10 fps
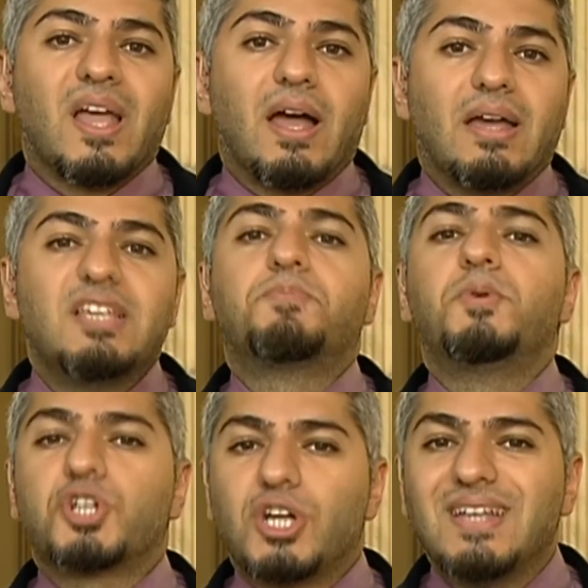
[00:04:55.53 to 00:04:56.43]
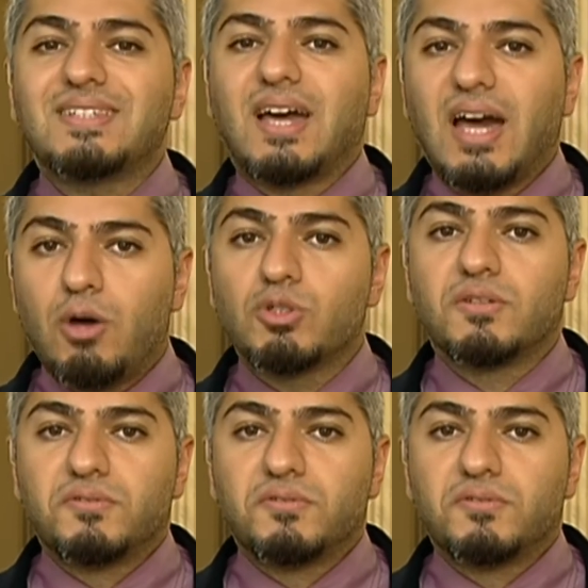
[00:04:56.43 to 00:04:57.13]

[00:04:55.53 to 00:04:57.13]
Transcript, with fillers: э, избежать хаоса в